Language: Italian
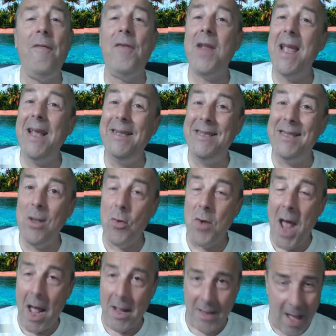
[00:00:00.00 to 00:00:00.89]

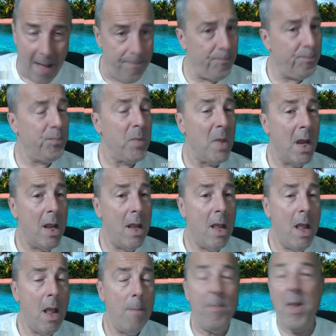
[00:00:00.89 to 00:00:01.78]
frenzionata
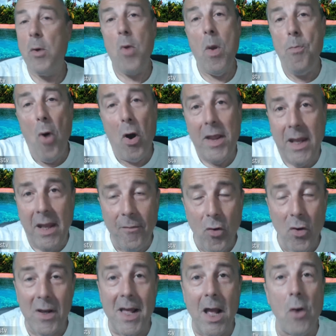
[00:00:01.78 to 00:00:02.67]
per quei pochi di
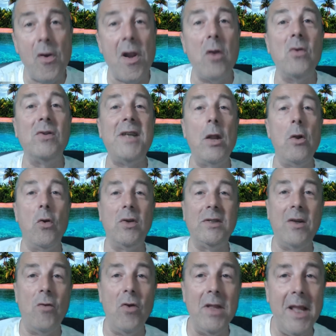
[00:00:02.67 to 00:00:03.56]
voi che ancora non sanno
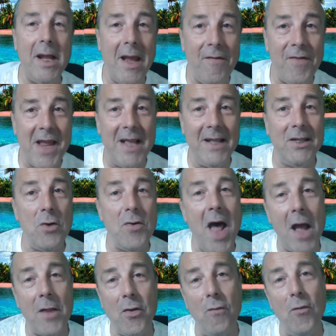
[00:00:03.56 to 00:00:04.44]
cosa vuol dire
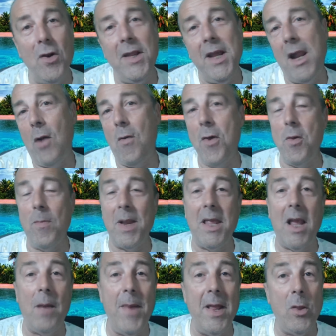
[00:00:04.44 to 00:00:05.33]
frenzonato, vuol dire quando
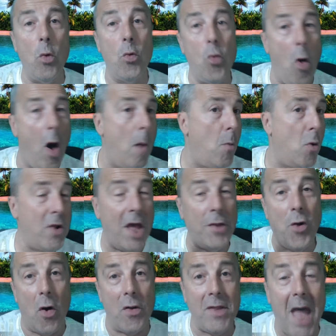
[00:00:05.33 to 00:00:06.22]
praticamente un uomo una
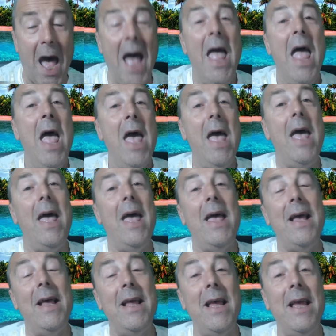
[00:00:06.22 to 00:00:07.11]
donna,
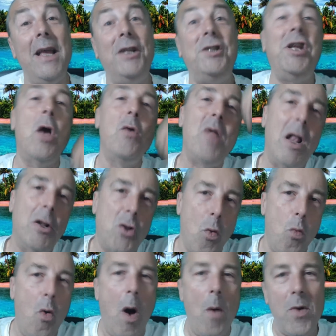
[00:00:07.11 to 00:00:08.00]
eh, c'è un altro
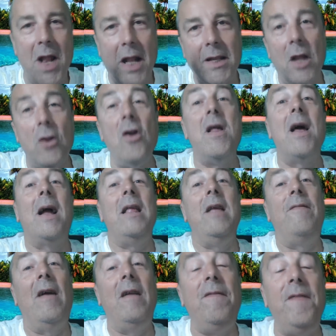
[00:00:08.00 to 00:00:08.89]
uomo, un'altra donna che gli
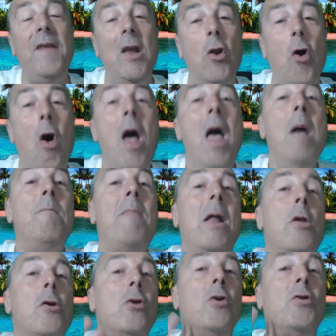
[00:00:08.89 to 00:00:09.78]
fa il filo, ma
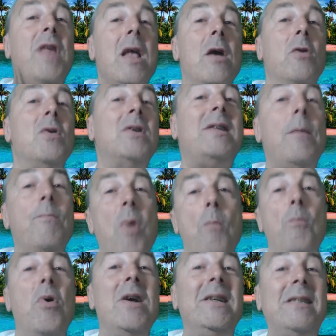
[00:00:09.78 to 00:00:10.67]
loro lo tengono sempre un
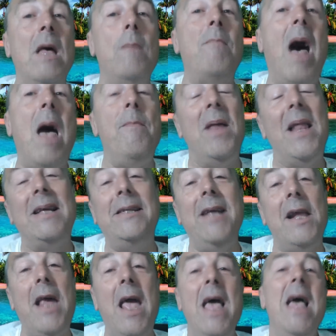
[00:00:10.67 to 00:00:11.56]
po' in stand by per la
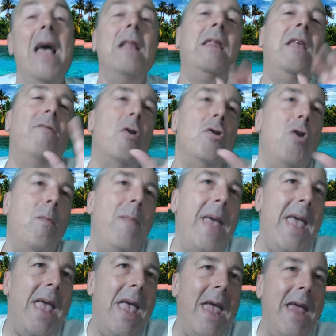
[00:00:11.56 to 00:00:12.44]
serie ti voglio
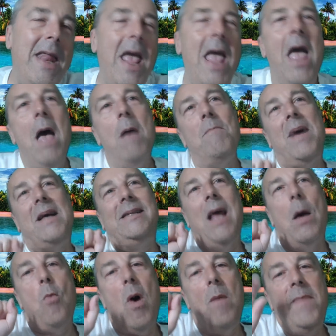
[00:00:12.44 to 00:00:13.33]
bene, ma
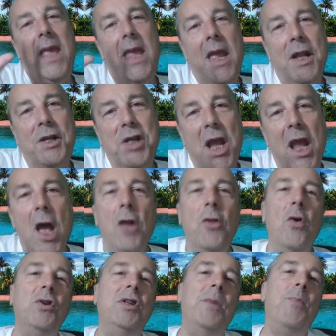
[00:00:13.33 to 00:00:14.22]
siamo amici,
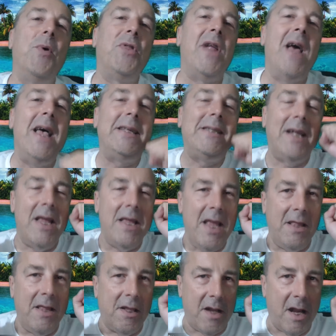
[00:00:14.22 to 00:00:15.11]
non ci potrà essere
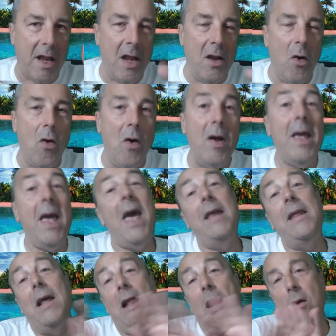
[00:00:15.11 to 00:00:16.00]
niente tra di noi
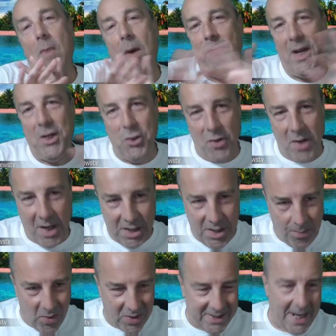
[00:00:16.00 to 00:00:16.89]
ed è la roba peggiore che ci
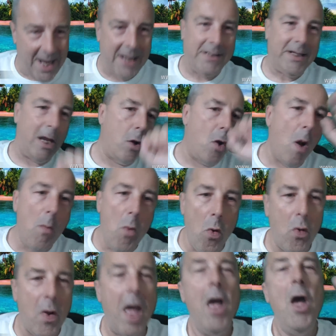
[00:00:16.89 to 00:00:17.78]
possa essere.
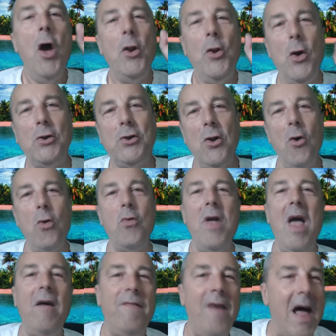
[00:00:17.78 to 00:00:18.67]
Comunque non sono qui
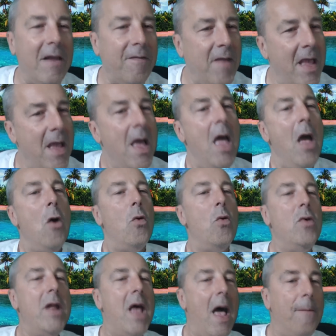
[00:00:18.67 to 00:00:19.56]
a farvi
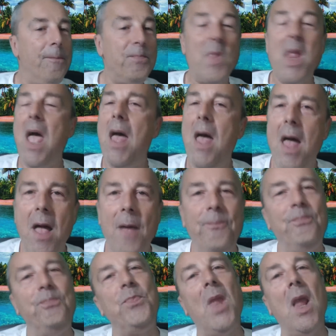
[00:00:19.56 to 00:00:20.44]
un,
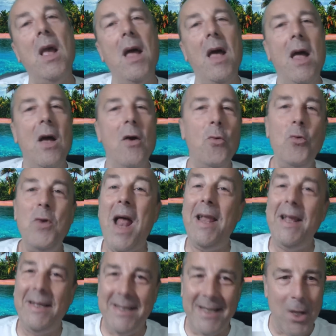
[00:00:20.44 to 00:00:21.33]
um, una
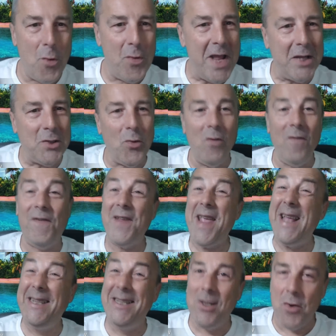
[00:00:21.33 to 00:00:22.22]
lezione sul
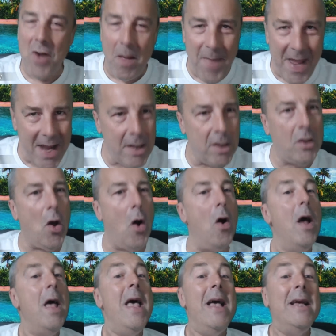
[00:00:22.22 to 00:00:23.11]
frenzonamento.